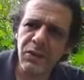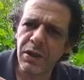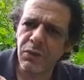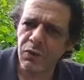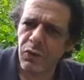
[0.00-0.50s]

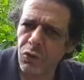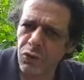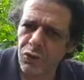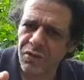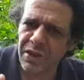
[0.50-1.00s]

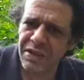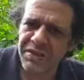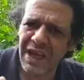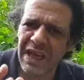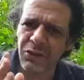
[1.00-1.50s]
nervoso,
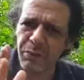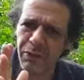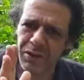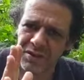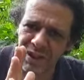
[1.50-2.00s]
estressado,
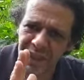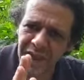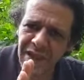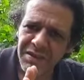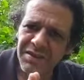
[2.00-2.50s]
possa
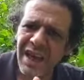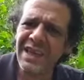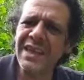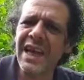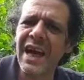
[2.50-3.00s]
se
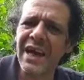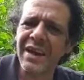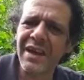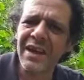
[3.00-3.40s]
alinhar,